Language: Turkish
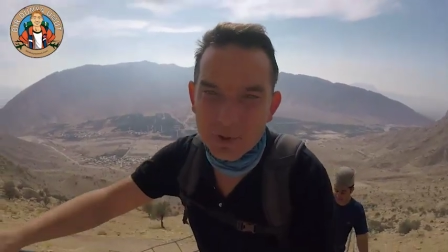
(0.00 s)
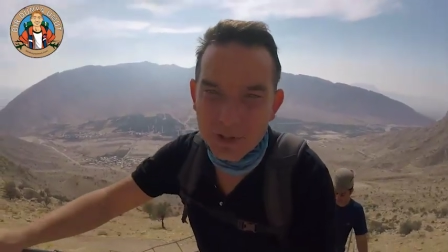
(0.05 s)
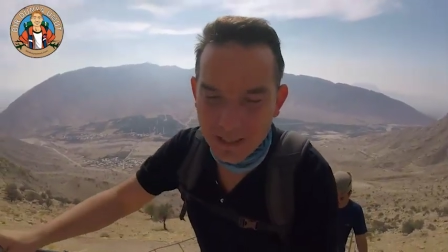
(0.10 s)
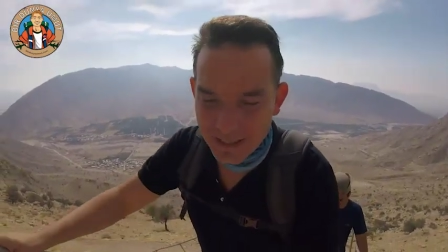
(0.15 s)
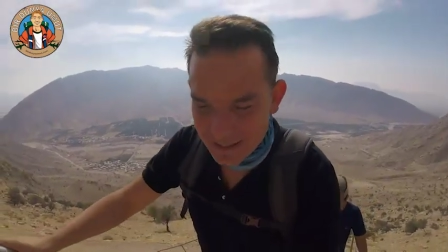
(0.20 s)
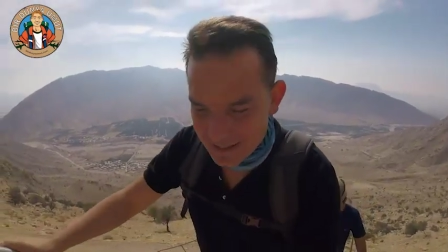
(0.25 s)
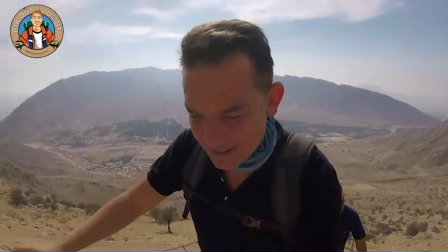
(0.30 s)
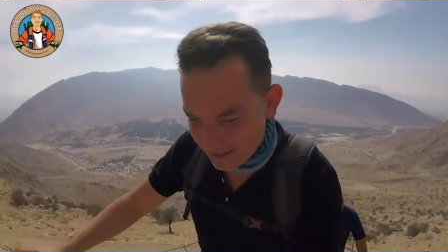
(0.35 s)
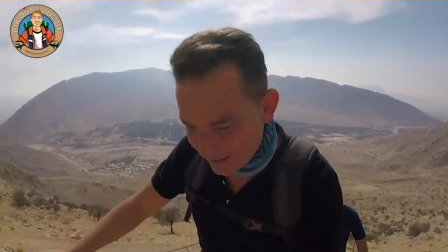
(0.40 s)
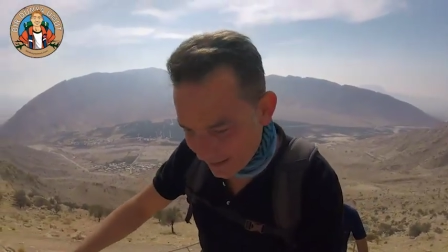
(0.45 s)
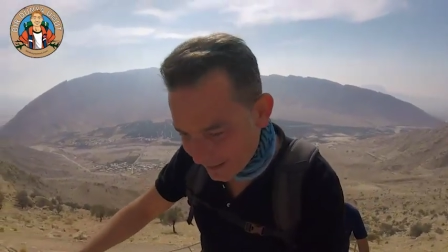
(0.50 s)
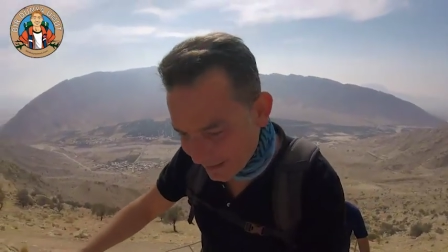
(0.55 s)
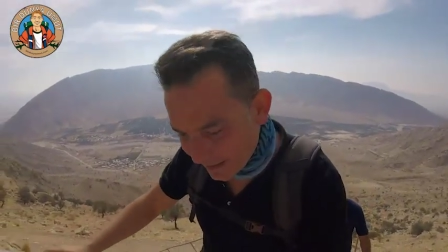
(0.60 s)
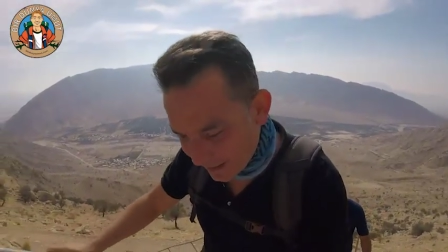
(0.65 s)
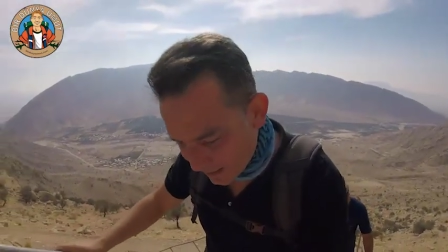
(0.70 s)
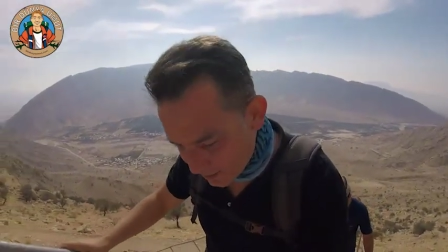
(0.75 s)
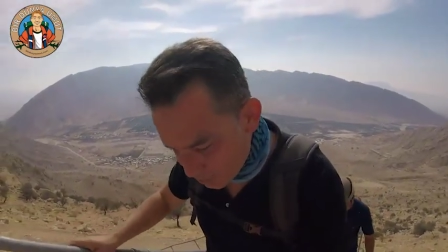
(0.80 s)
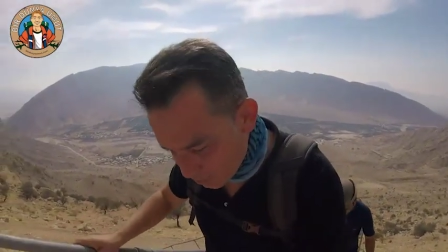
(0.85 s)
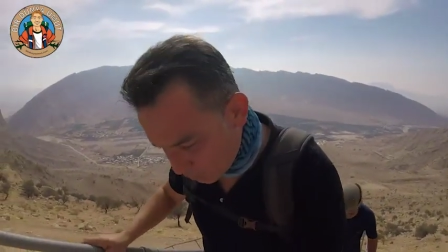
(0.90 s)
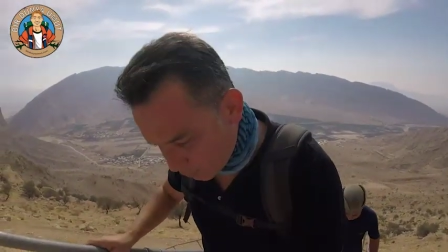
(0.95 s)
Kalesi'nden
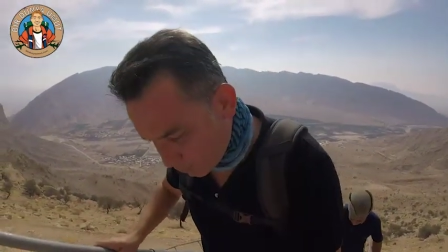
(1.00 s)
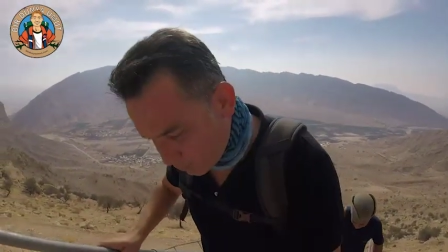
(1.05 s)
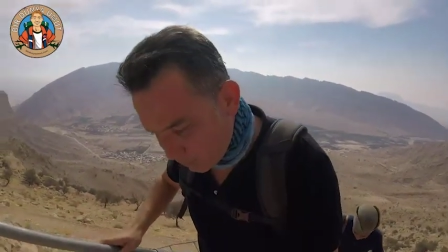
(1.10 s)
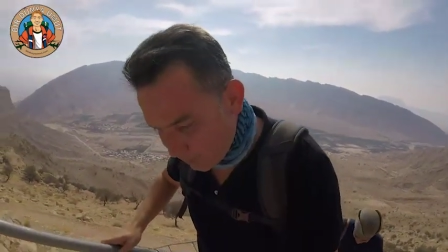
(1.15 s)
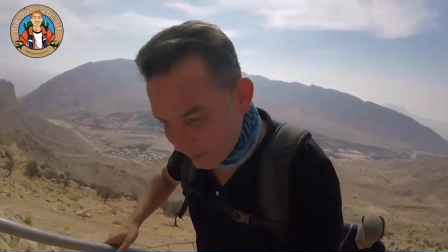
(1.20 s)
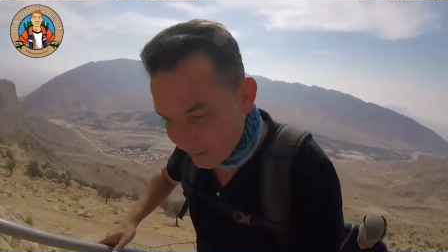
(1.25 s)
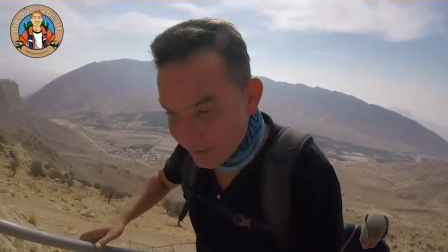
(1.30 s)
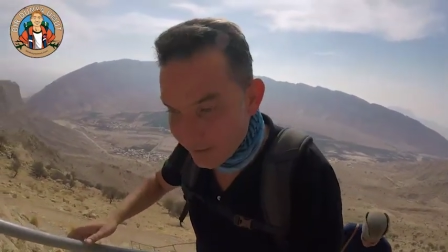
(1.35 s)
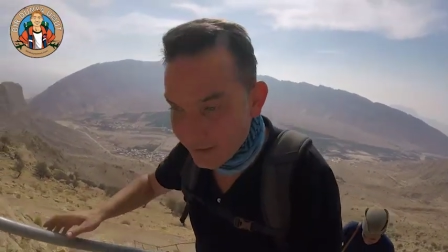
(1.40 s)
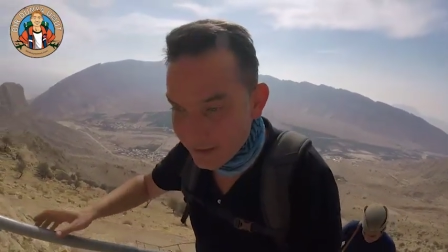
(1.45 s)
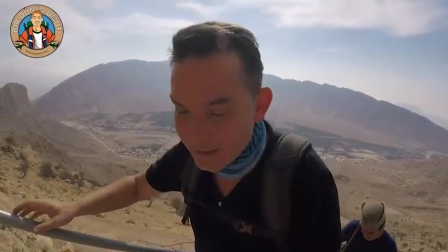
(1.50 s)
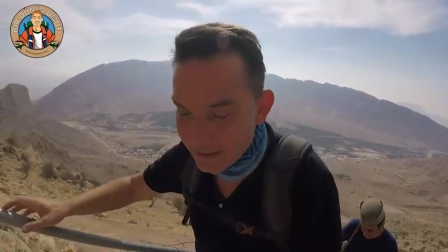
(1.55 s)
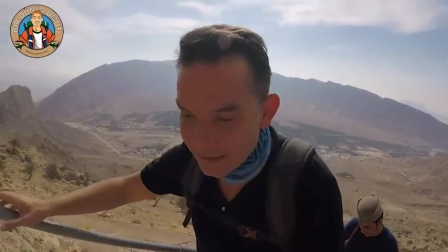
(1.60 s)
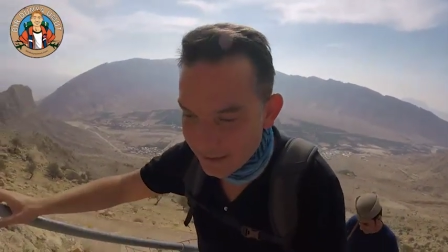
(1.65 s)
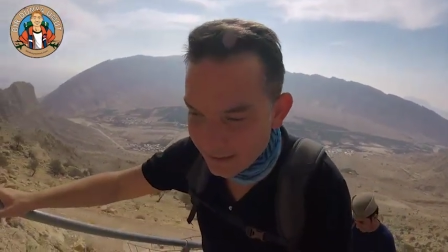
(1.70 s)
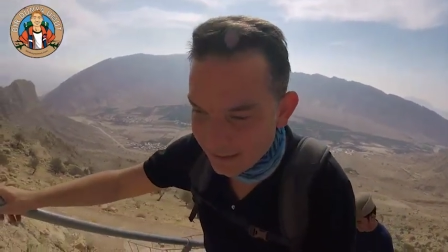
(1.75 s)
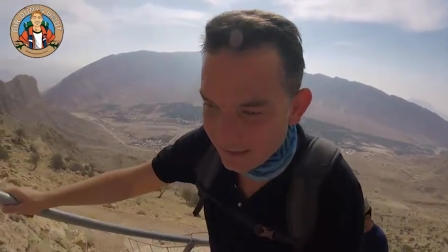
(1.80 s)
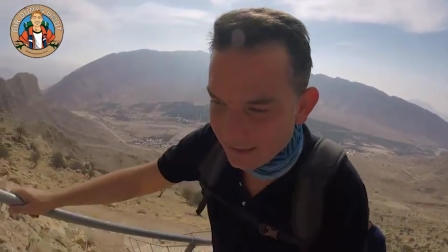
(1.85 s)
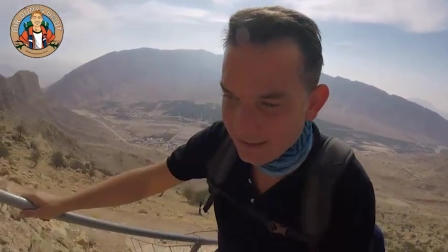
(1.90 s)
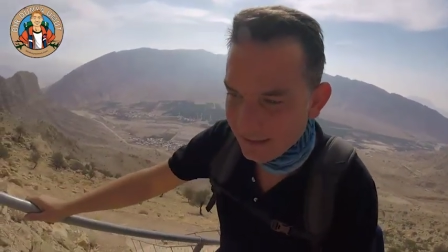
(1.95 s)
daha zordu.
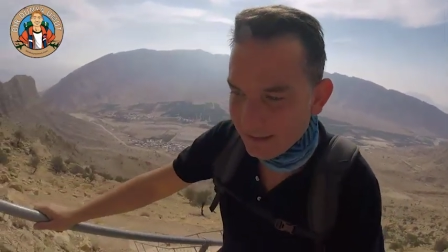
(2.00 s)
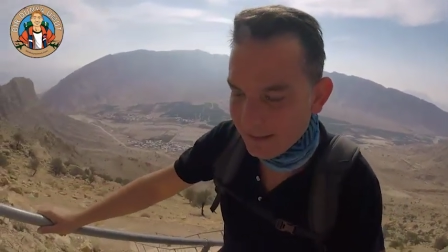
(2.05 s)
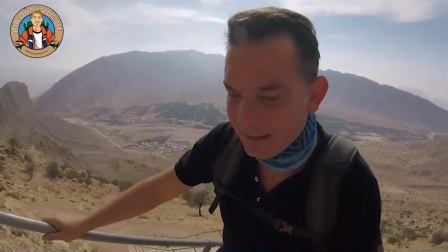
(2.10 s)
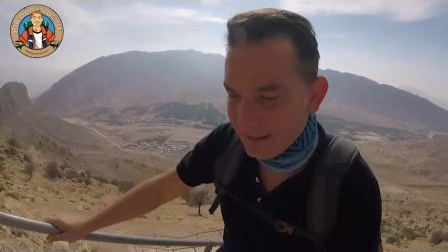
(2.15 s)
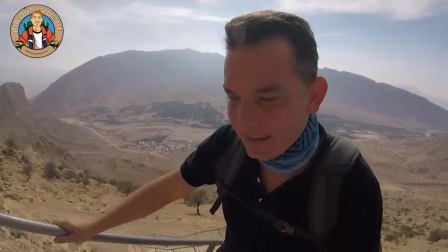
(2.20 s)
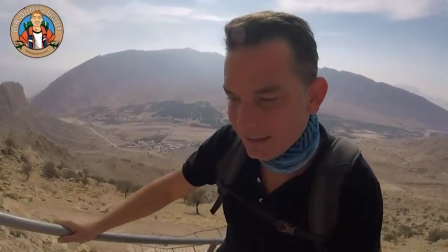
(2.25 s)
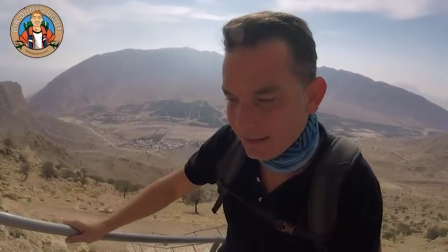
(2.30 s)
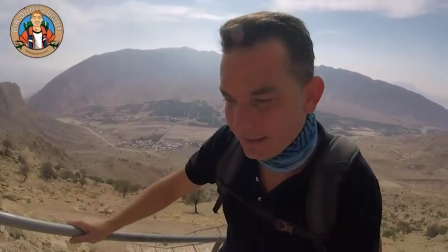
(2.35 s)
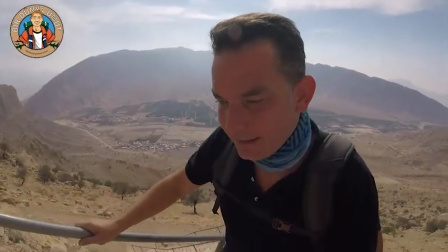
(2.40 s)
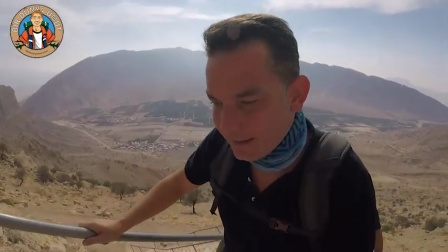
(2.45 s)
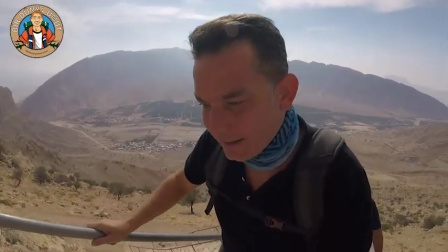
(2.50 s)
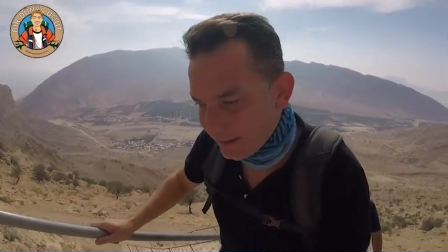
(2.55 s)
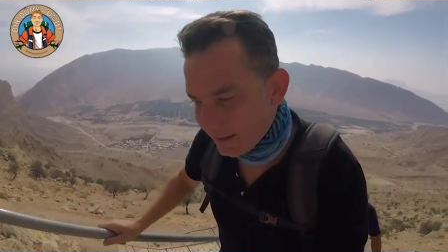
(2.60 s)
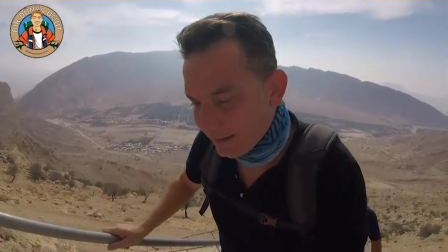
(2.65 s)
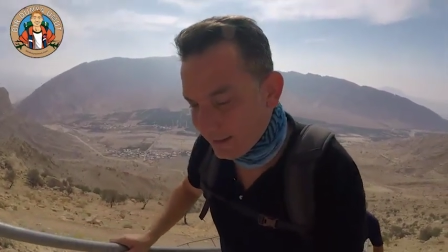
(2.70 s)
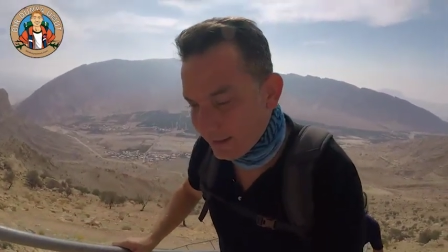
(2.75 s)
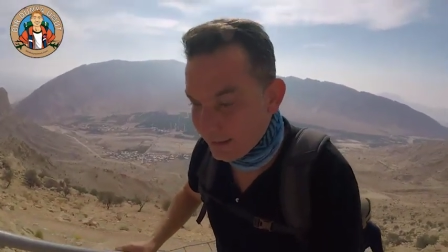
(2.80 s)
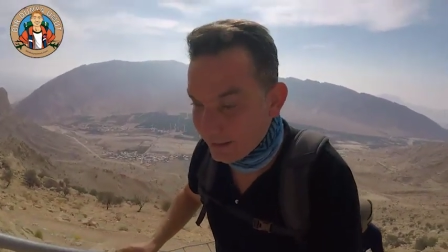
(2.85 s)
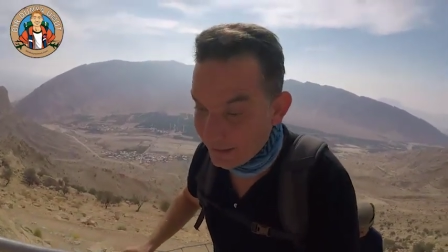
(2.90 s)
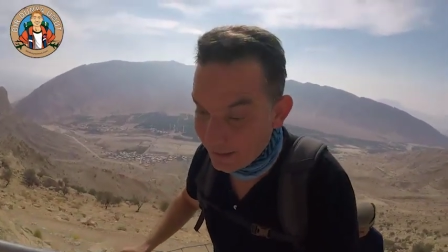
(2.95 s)
Ee,
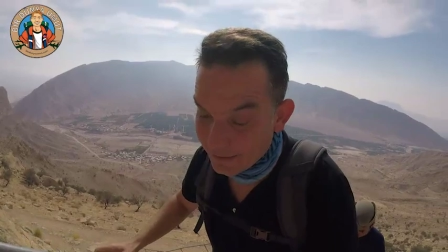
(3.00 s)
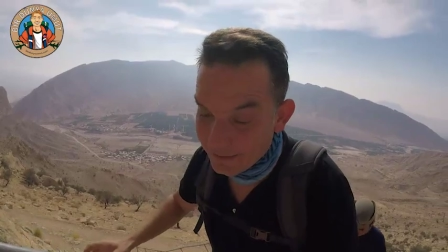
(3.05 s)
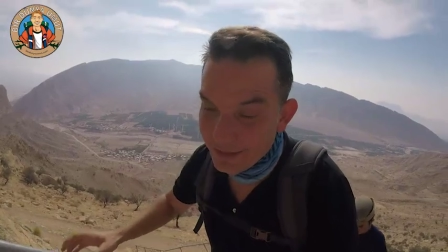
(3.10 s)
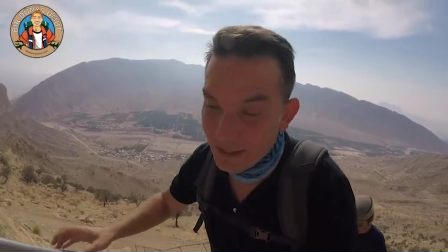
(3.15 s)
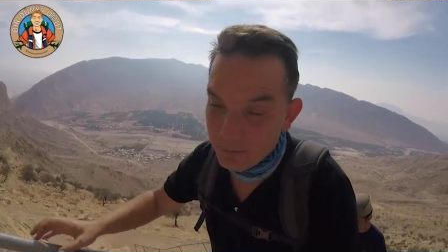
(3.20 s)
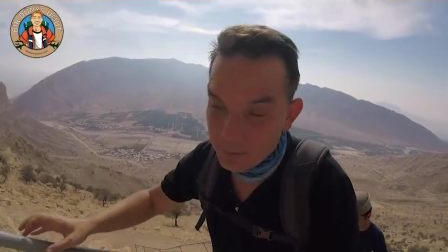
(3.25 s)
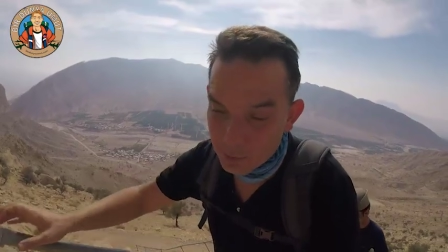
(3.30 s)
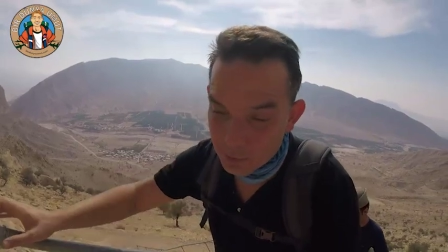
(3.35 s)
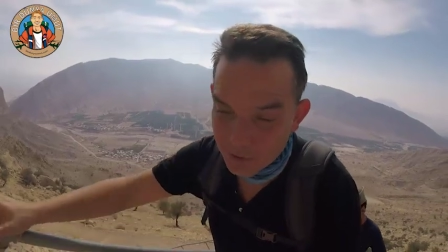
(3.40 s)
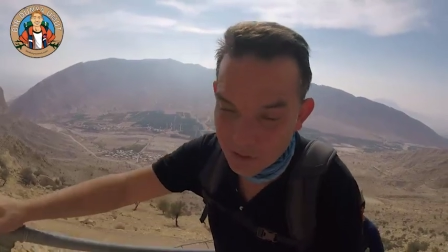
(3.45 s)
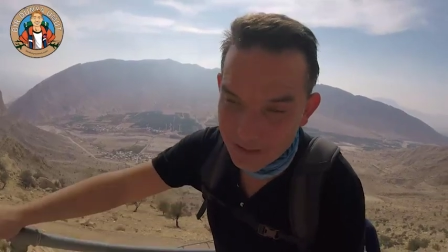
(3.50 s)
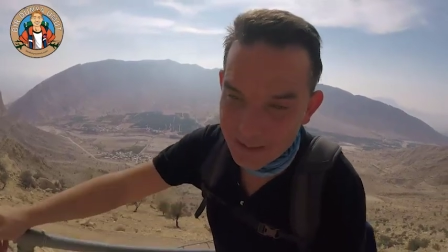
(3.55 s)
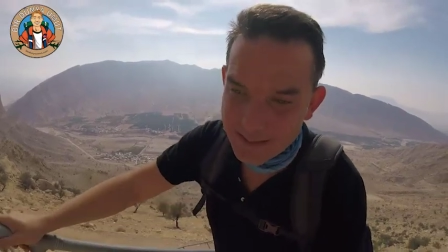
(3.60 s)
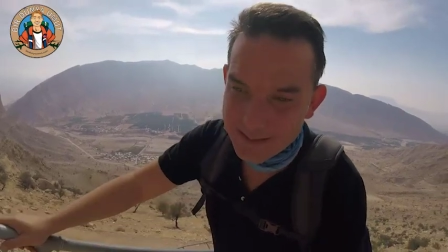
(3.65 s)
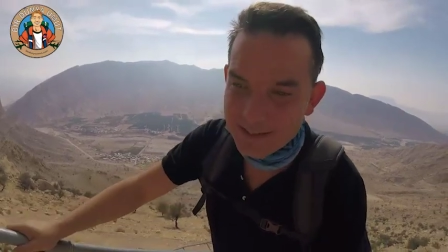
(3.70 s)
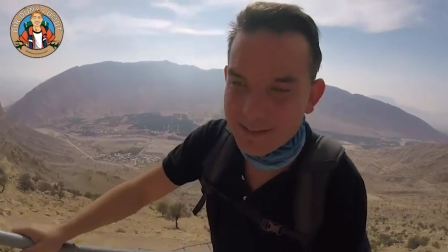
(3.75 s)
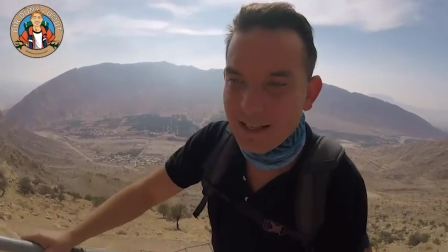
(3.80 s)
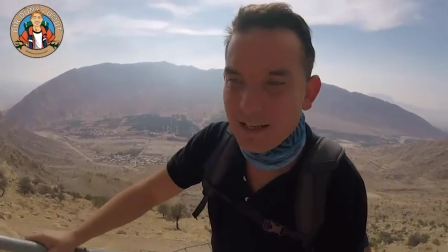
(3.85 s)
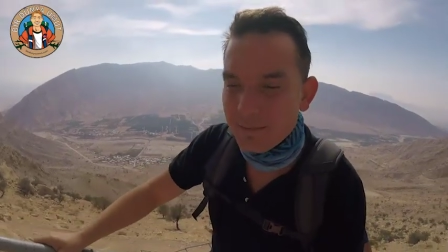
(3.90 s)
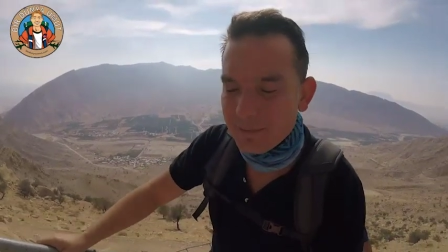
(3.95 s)
yani Nemrut
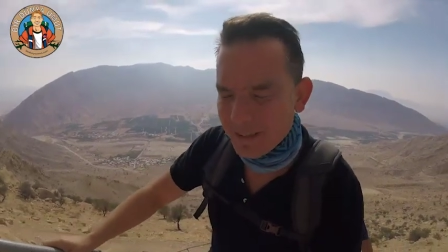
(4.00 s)
Kalesi'nden,